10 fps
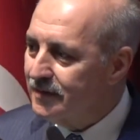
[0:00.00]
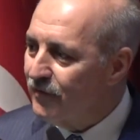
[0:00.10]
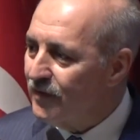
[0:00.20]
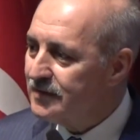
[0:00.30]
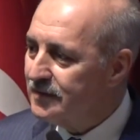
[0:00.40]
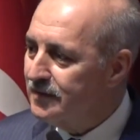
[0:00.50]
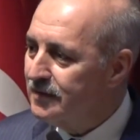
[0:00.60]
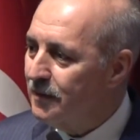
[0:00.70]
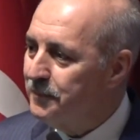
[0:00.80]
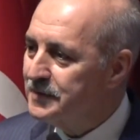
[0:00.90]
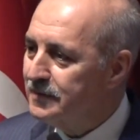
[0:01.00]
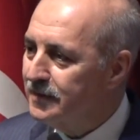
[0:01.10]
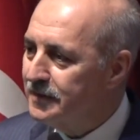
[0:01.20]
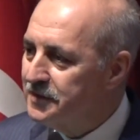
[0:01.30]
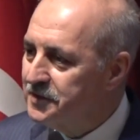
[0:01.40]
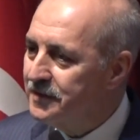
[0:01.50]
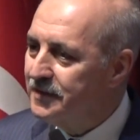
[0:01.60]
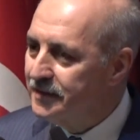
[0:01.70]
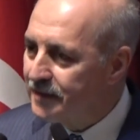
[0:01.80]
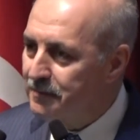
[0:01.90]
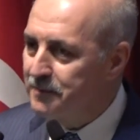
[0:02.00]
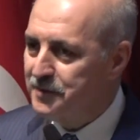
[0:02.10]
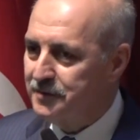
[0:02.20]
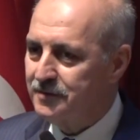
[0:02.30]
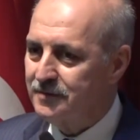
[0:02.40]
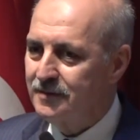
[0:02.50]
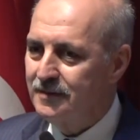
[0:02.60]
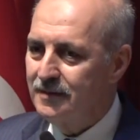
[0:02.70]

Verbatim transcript: refah sınır kapısından içeri girememiştir.